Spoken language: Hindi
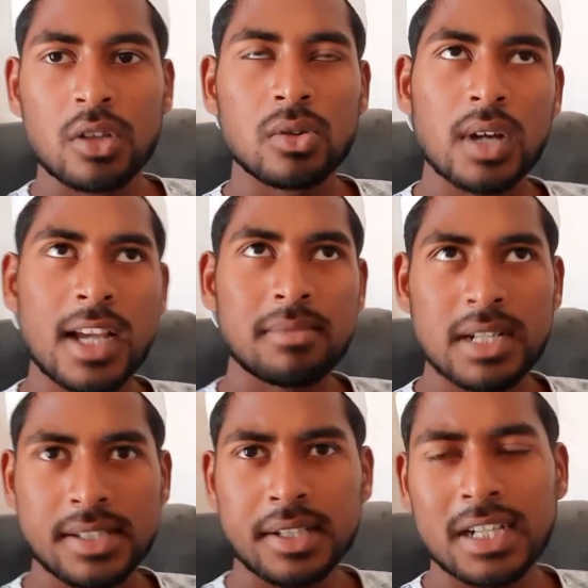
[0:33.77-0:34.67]
तो गाइज
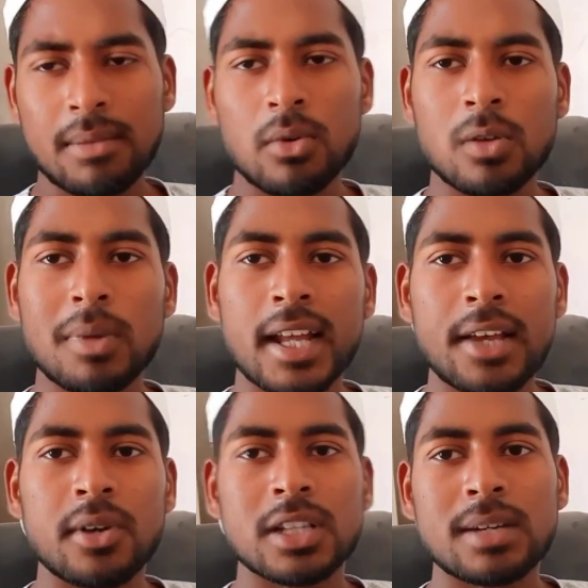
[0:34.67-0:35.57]
मैंने सिटी का ब्लॉग बनाया
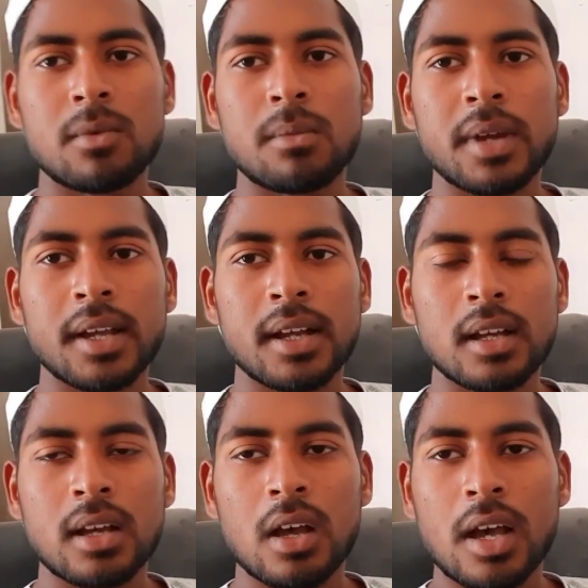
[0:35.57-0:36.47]
हुआ था मुंबई
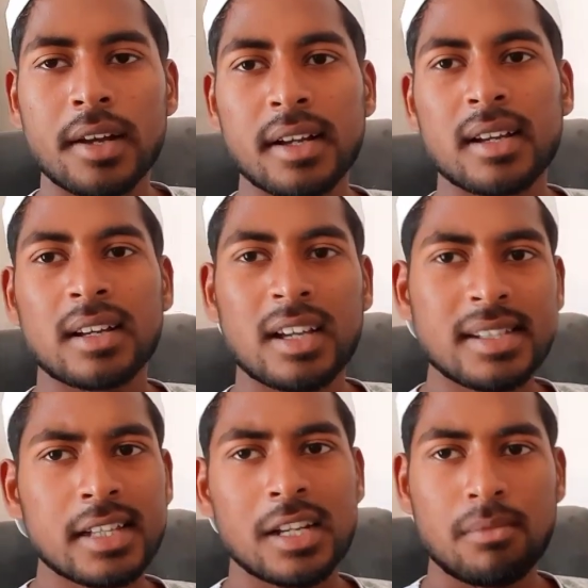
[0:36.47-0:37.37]
का एंड कई
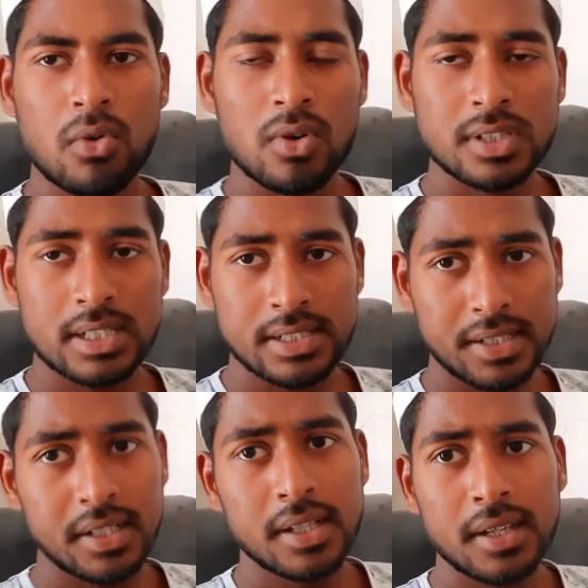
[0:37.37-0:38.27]
सारे ब्लॉग्स हैं
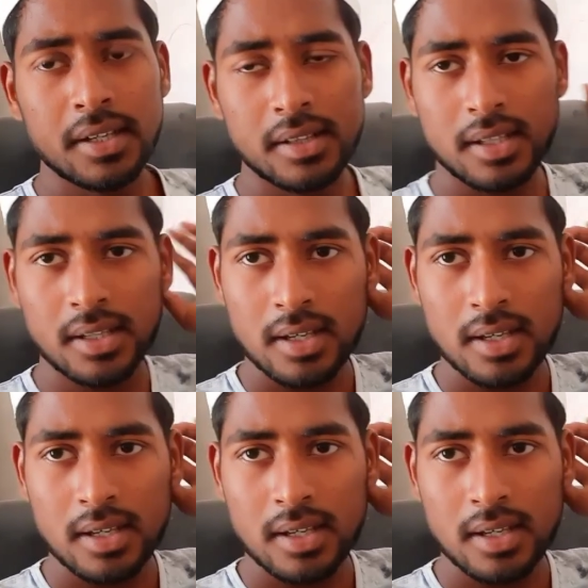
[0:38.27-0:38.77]
सिटी के ही थे